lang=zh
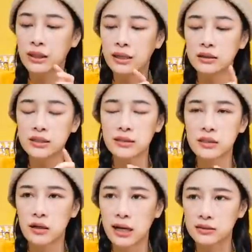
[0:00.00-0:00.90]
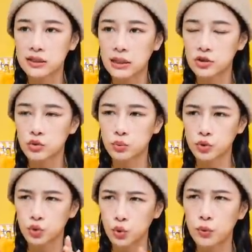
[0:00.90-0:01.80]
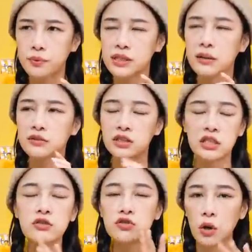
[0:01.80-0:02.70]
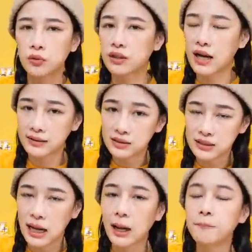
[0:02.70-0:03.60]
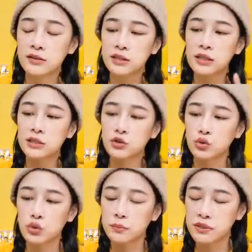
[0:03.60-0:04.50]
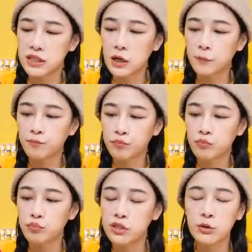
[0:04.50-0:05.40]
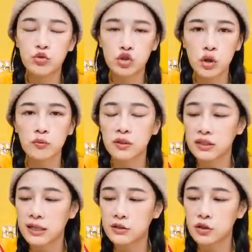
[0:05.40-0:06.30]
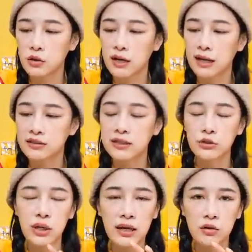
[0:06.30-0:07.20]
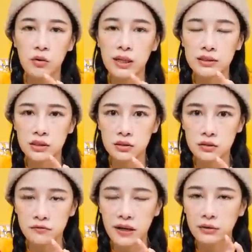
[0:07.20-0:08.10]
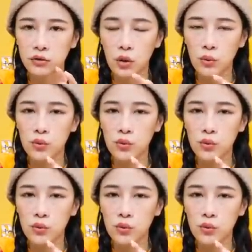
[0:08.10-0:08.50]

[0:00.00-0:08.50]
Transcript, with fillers: 刚刚的香草卡士达是属于比较轻柔的卡士达，这个是属于比较比较重的那一种卡士达，就它的口感其实是非常浓